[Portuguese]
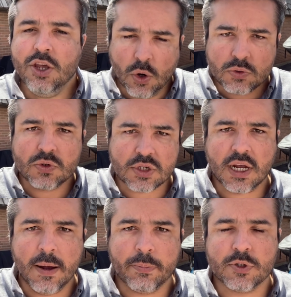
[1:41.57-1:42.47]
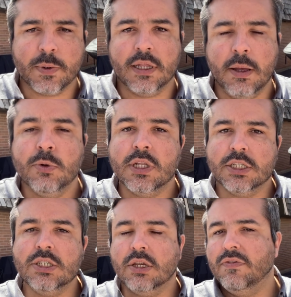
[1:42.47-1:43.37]
e outros campos, porque tem muita
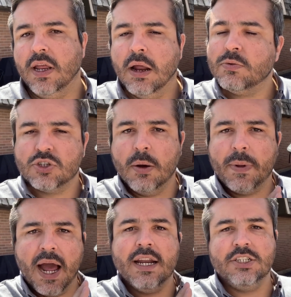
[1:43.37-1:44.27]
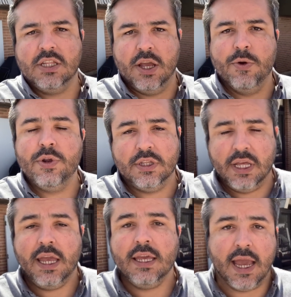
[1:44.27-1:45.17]
gente que vem não só para a área de
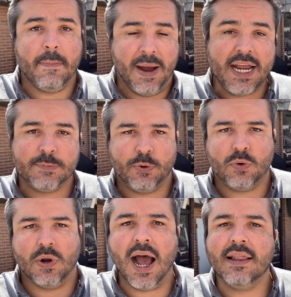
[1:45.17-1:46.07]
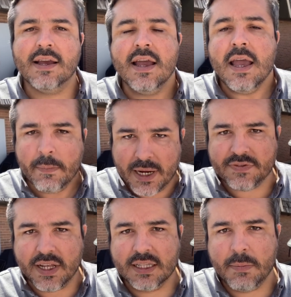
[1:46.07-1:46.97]
TI, que é a mais procurada, mas
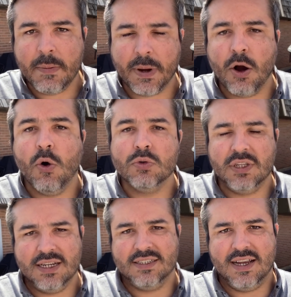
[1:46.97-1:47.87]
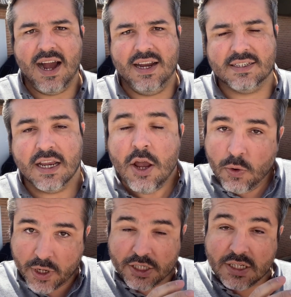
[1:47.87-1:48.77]
vem também para outras áreas.
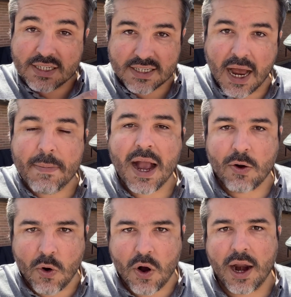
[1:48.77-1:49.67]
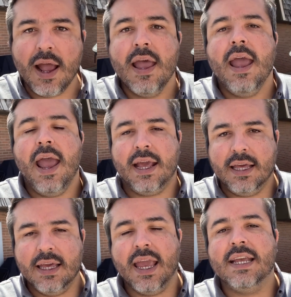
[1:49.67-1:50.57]
O que a gente sabe agora é
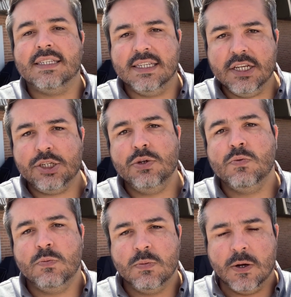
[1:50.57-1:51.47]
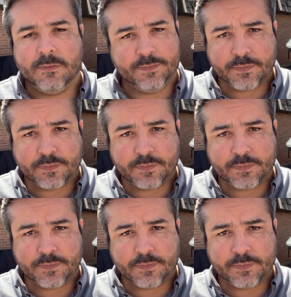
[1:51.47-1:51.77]
que existe uma,